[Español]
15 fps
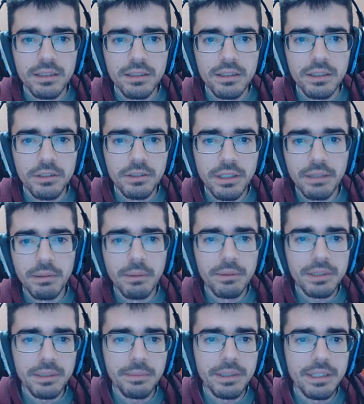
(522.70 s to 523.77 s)
Creo que
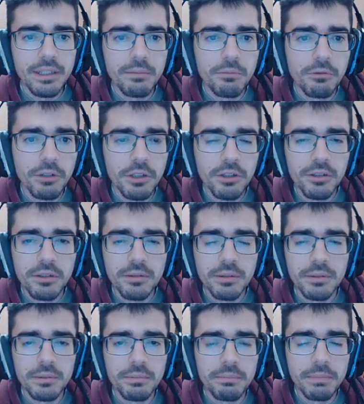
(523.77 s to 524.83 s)
vamos a meter
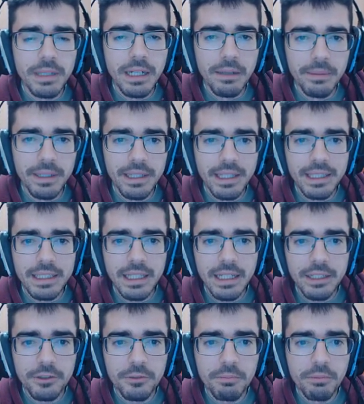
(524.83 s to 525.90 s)
vuelo para ver qué
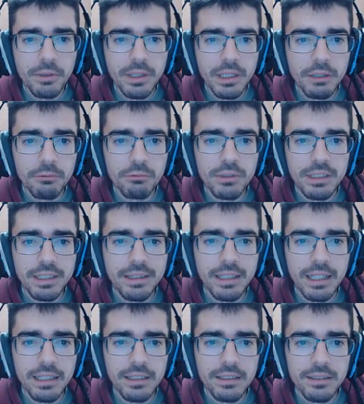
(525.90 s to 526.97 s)
ataque nos puede
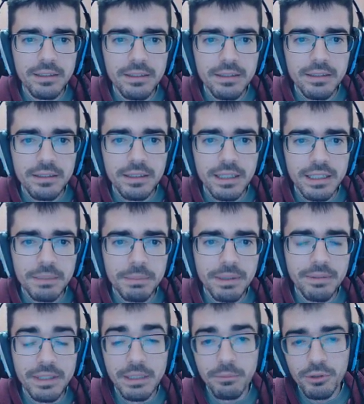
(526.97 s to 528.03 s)
utilizar. Así
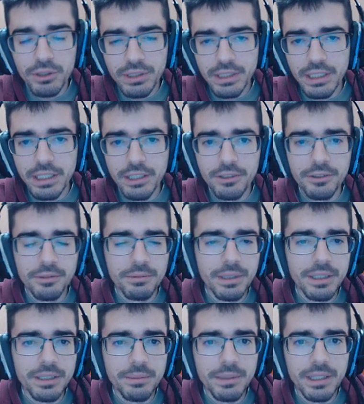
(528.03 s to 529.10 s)
prevenimos psíquico,
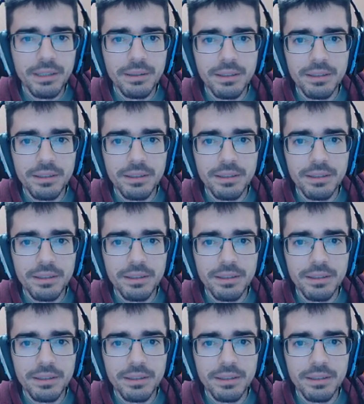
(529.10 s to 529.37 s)
madre mía.